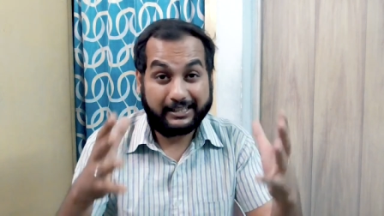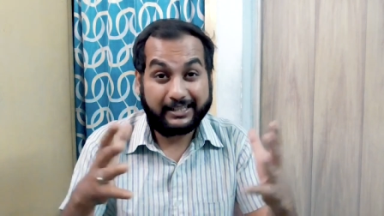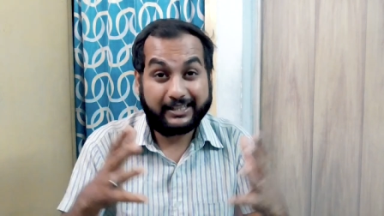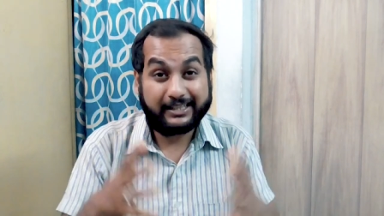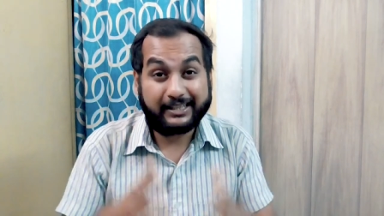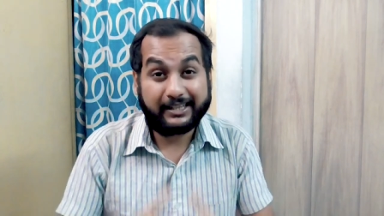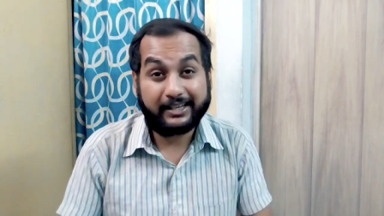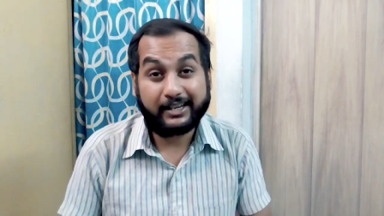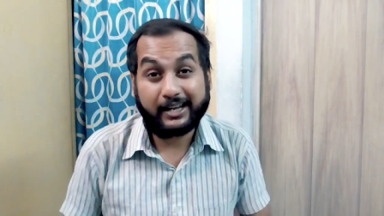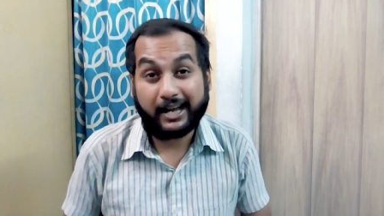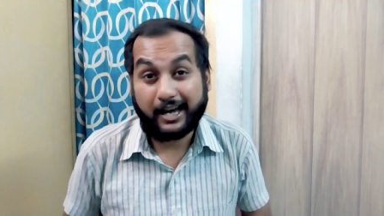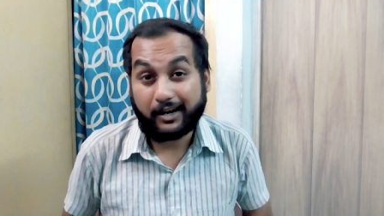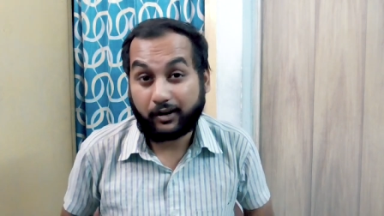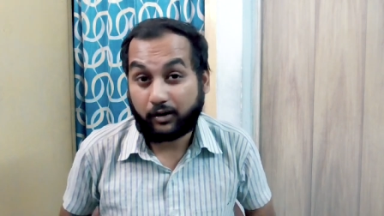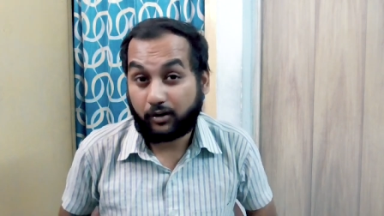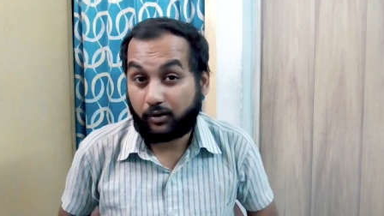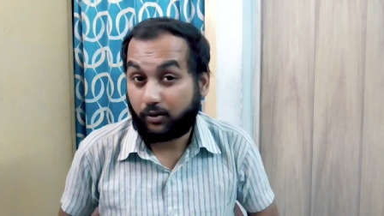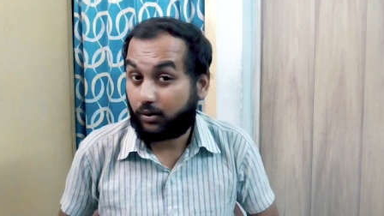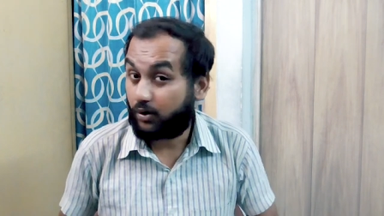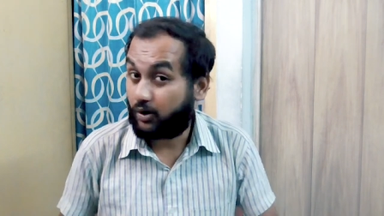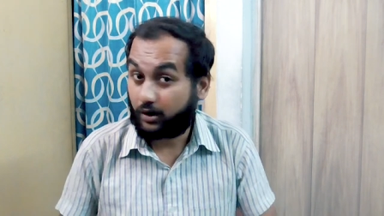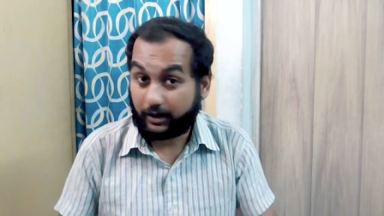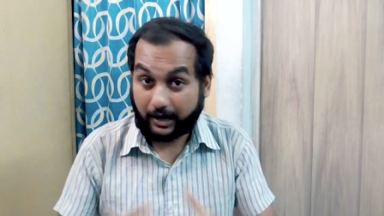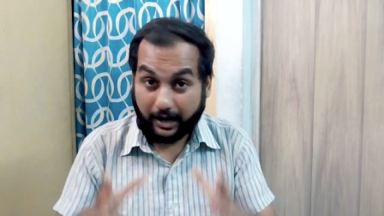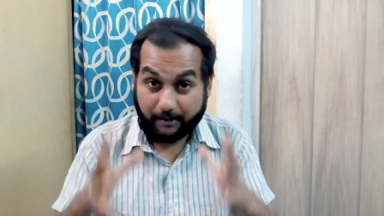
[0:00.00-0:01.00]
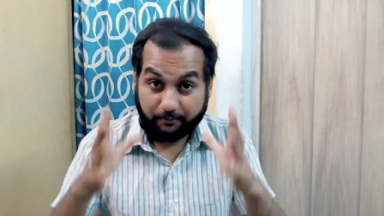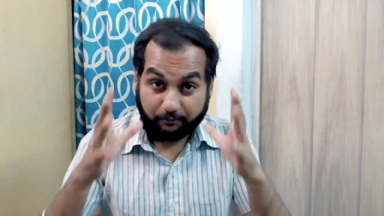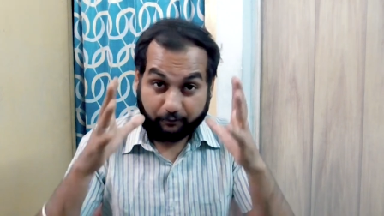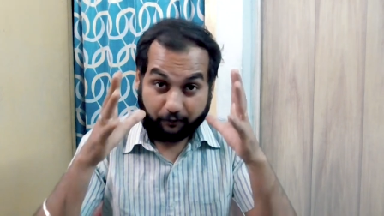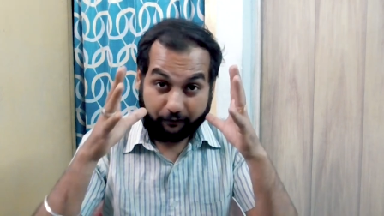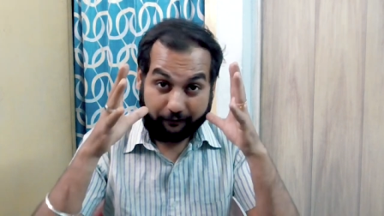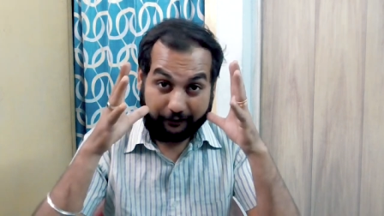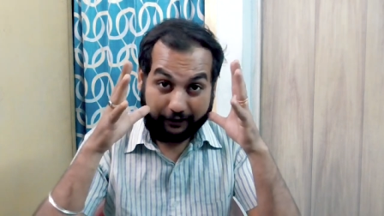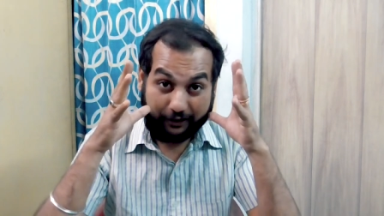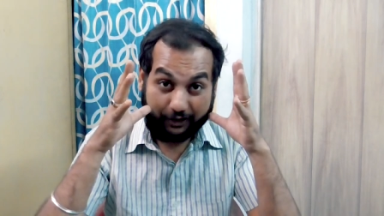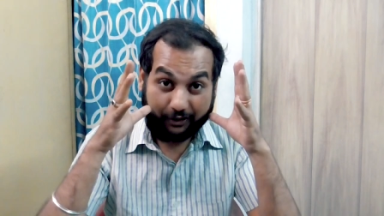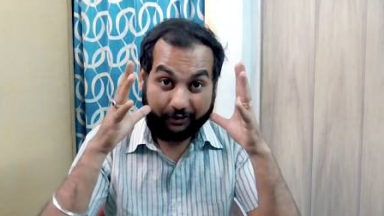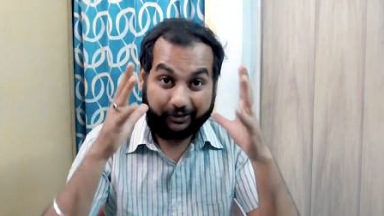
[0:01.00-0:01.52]
क्लिक करें आप और आप वो
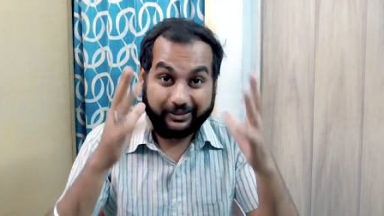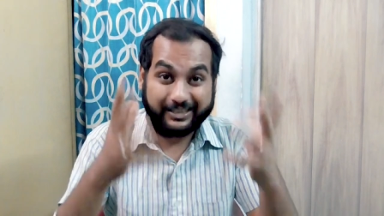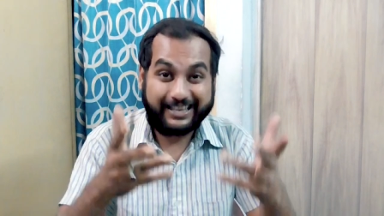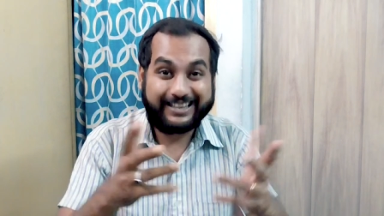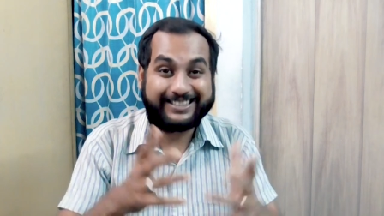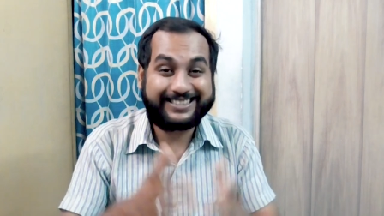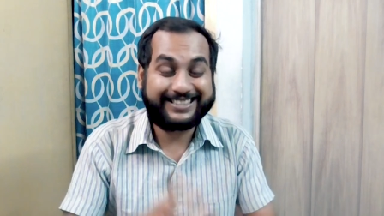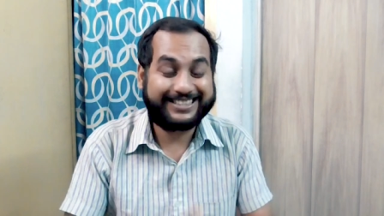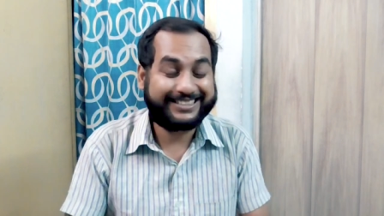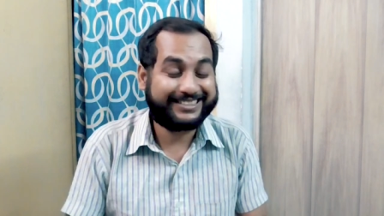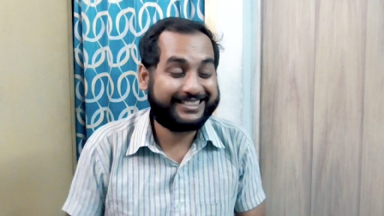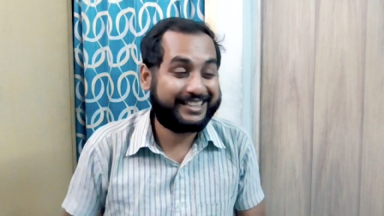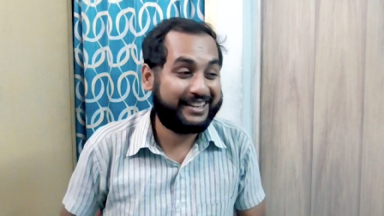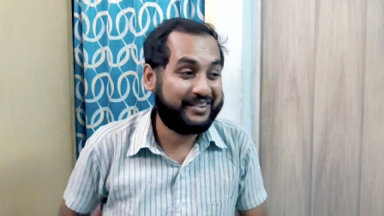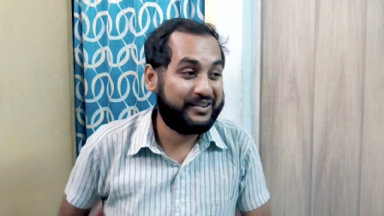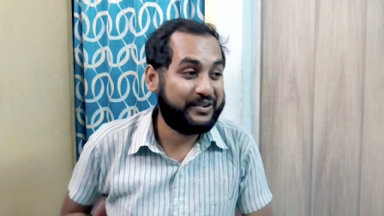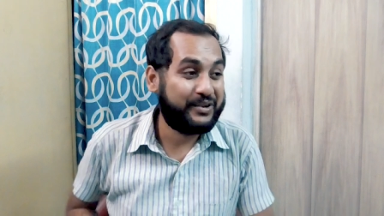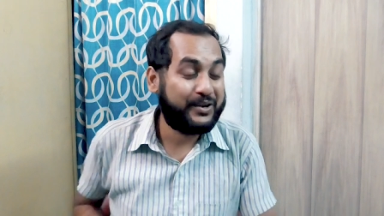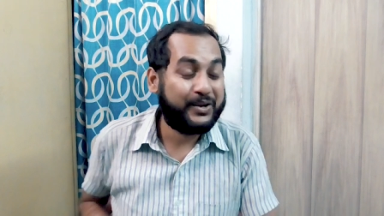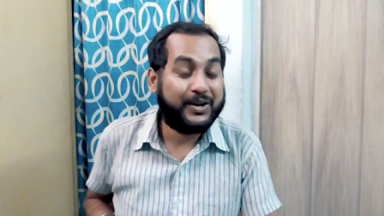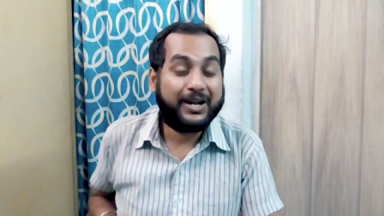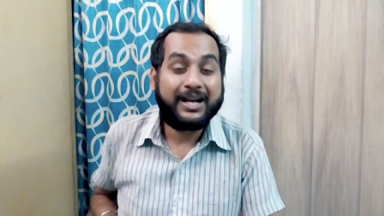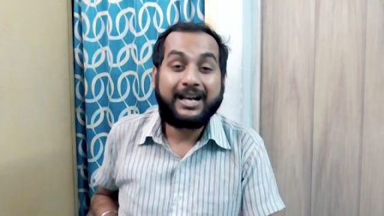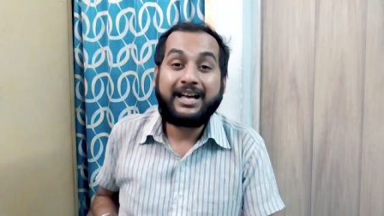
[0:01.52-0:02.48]
वीडियो देख सकते हो